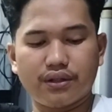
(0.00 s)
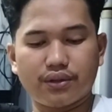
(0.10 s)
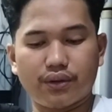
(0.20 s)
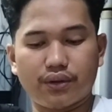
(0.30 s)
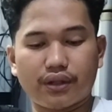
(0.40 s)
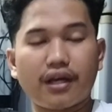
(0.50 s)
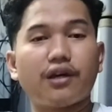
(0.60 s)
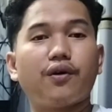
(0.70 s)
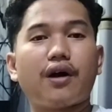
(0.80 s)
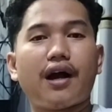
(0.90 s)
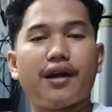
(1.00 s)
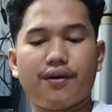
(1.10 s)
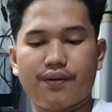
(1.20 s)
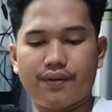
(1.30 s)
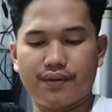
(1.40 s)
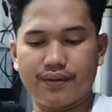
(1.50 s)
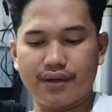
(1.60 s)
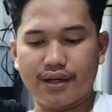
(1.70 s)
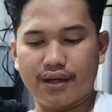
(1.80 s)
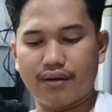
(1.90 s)
So, thank you kaayo,
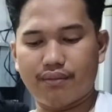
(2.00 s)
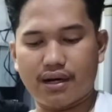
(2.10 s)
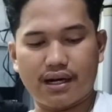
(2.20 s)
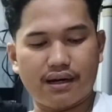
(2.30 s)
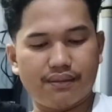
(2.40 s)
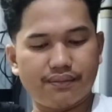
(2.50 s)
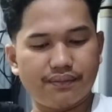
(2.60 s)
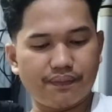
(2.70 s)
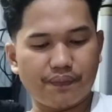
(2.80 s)
ma'am.